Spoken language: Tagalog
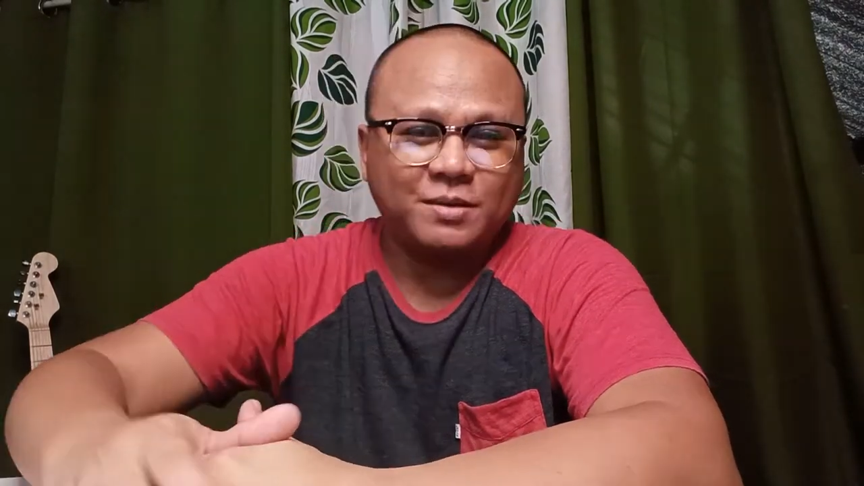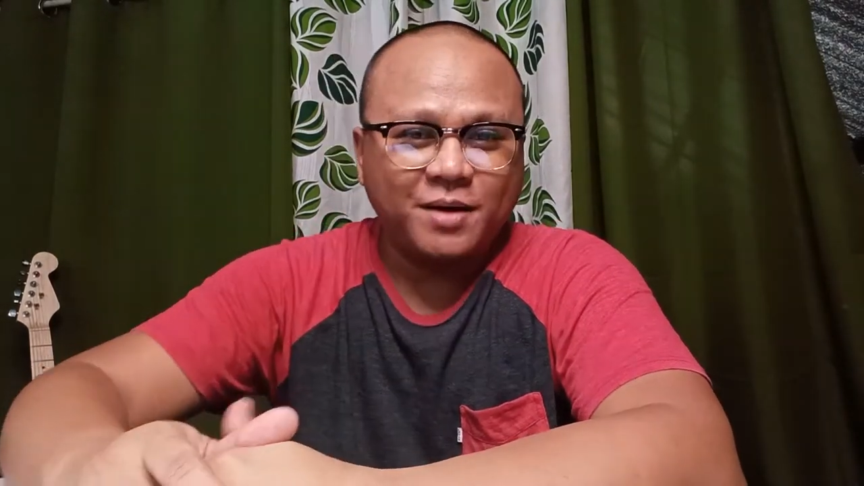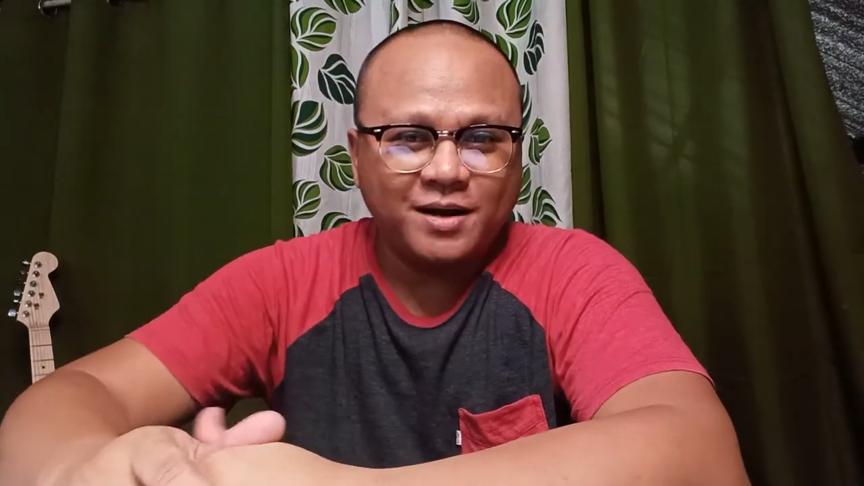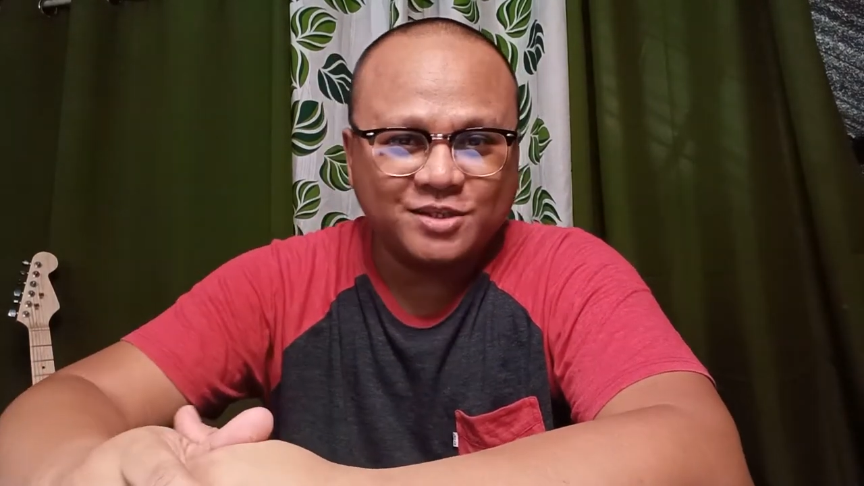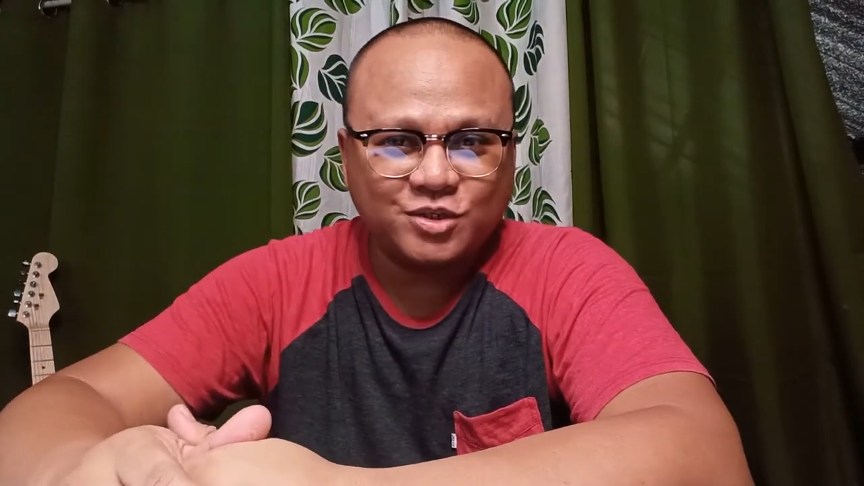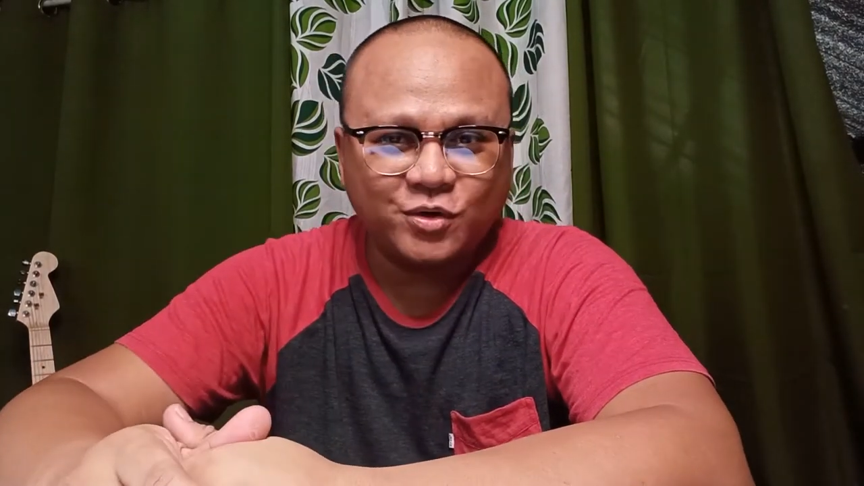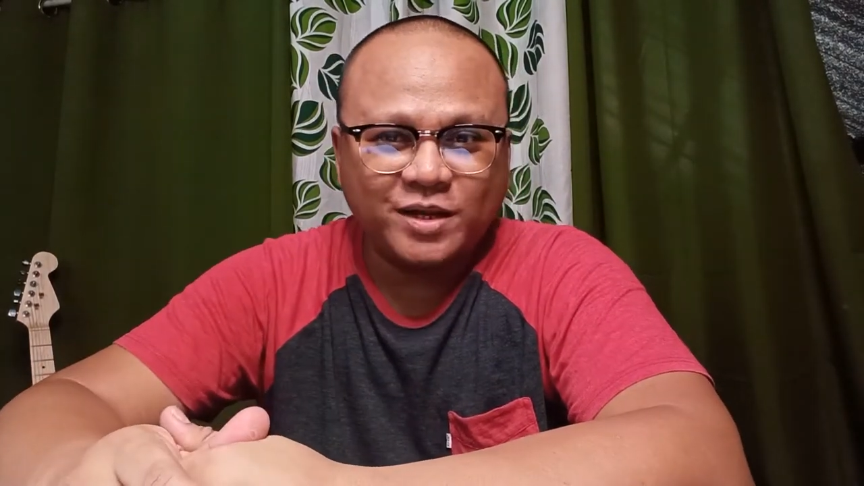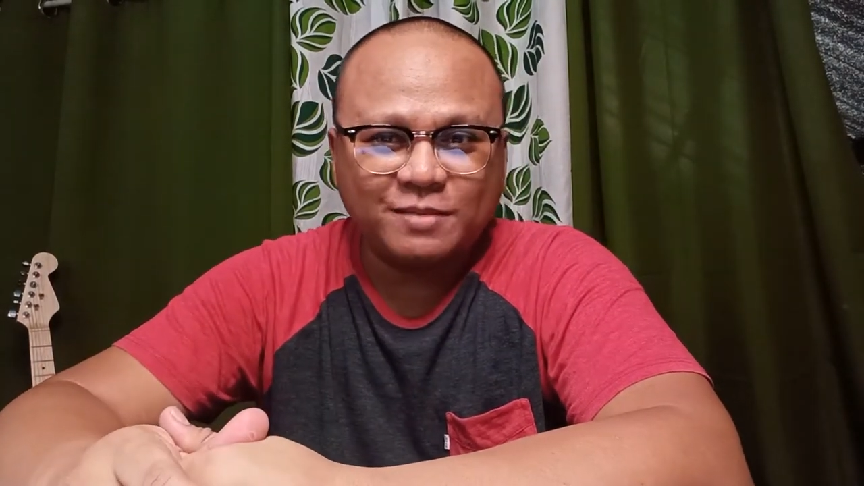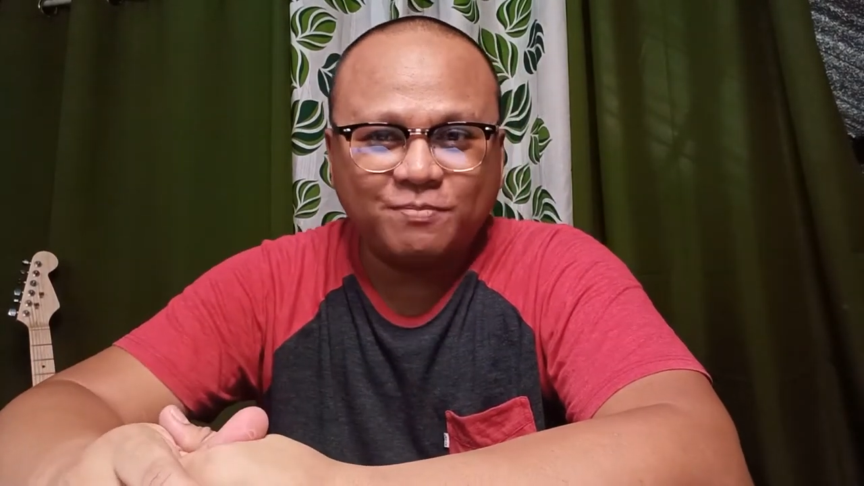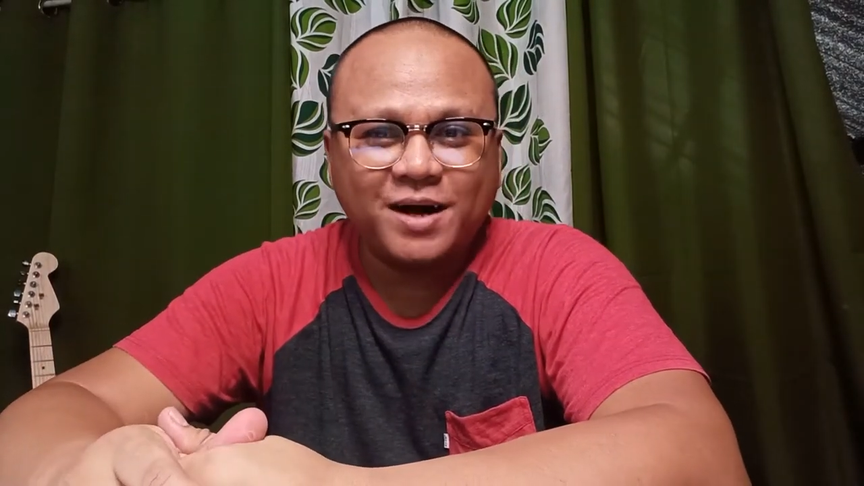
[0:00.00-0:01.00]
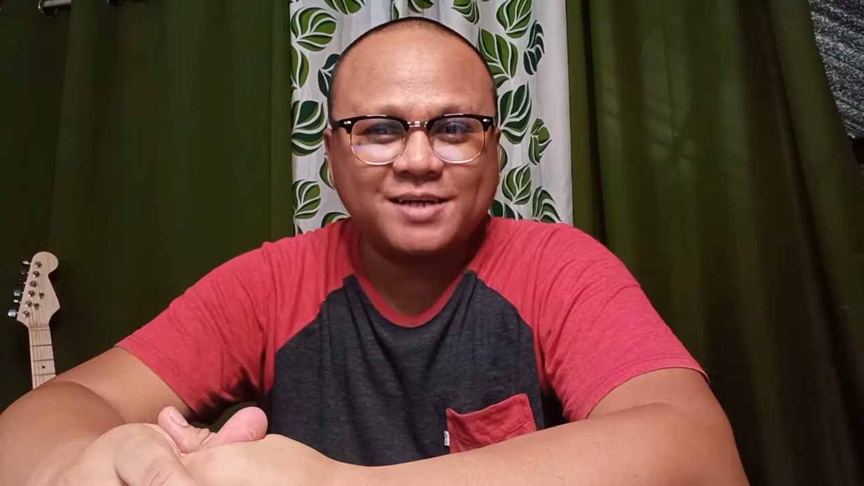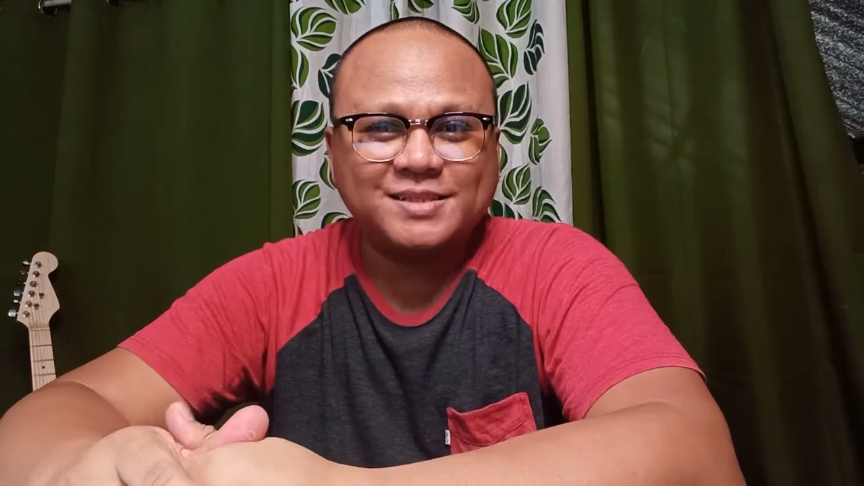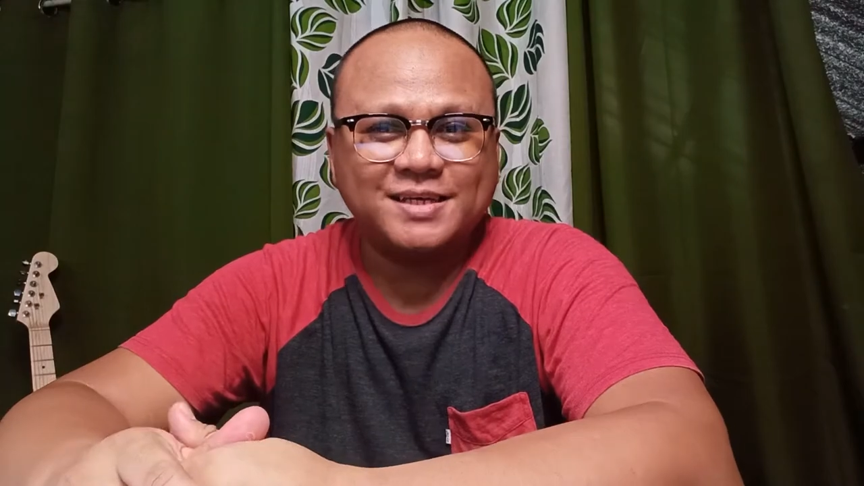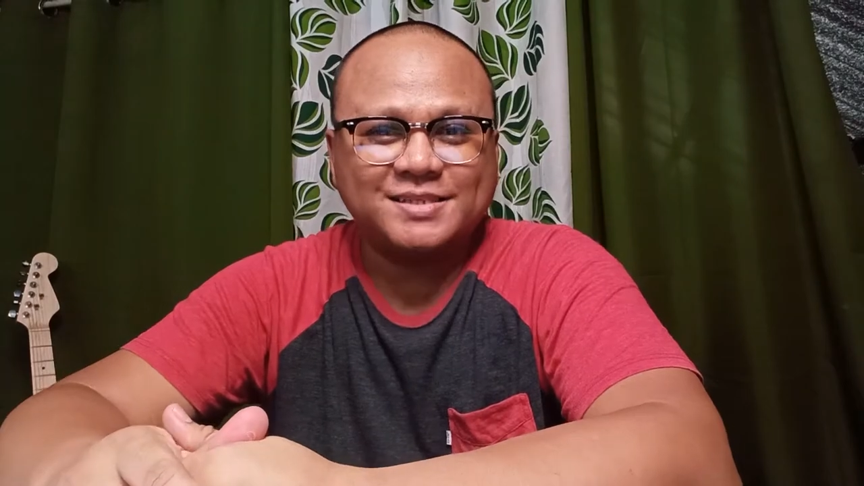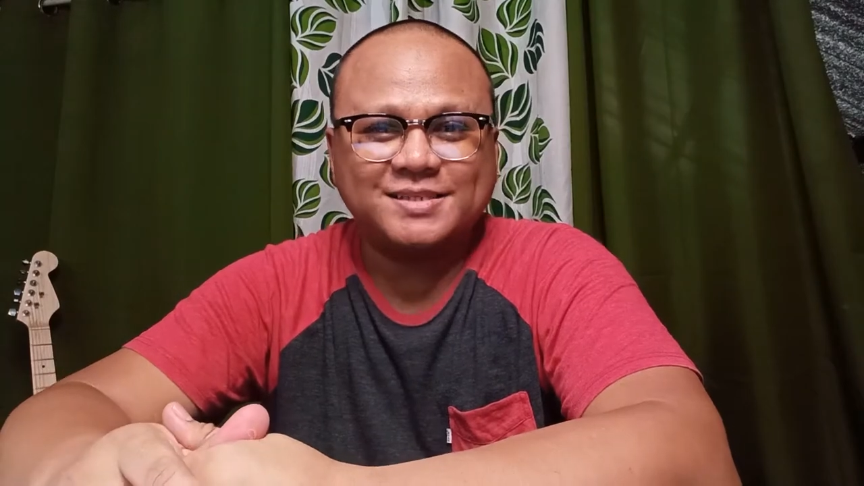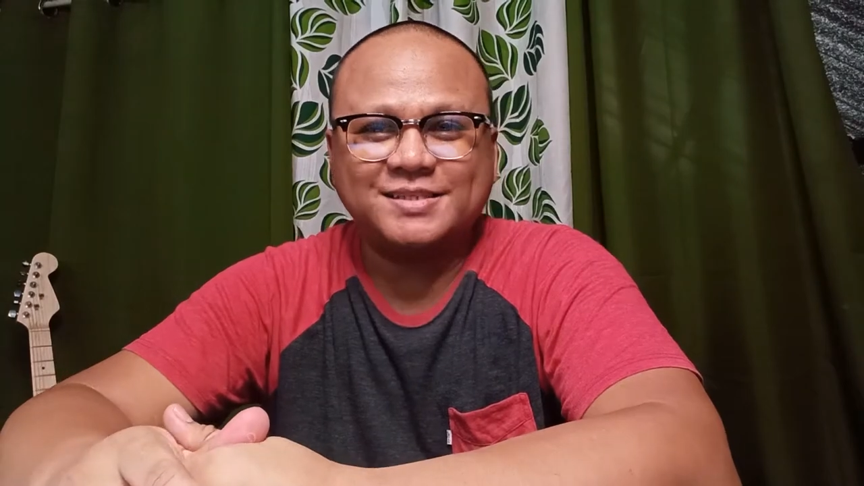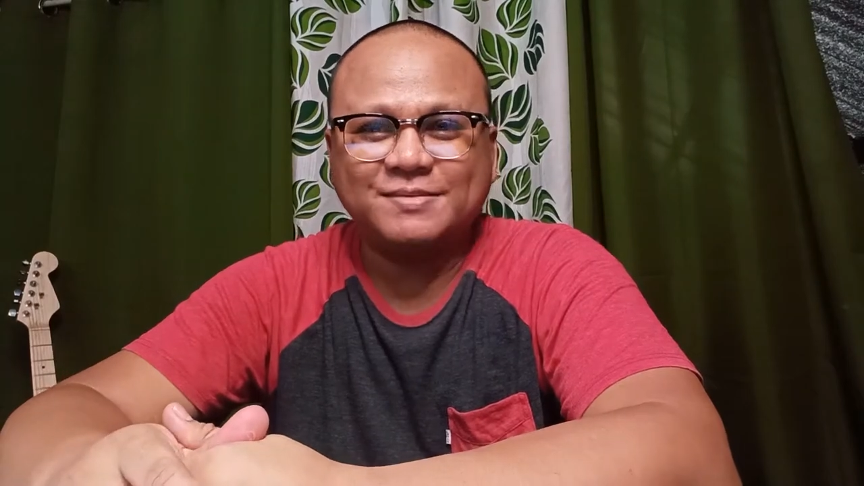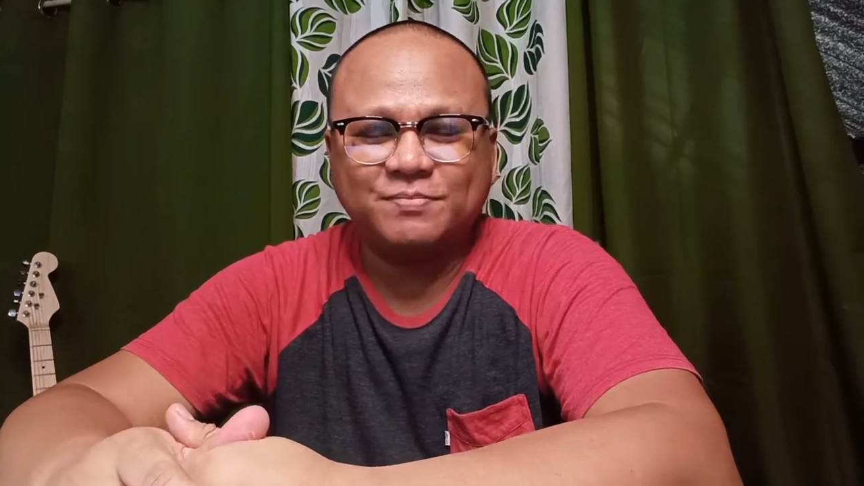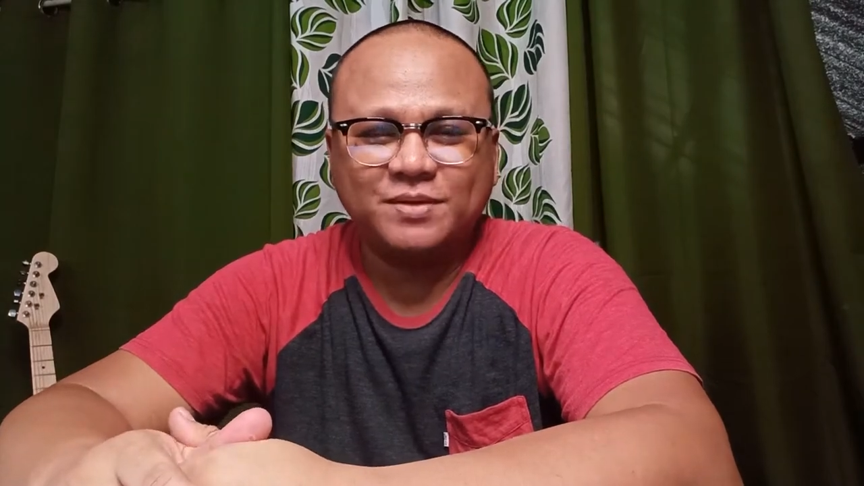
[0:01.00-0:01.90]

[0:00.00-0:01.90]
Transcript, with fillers: come on let's go and unbox this!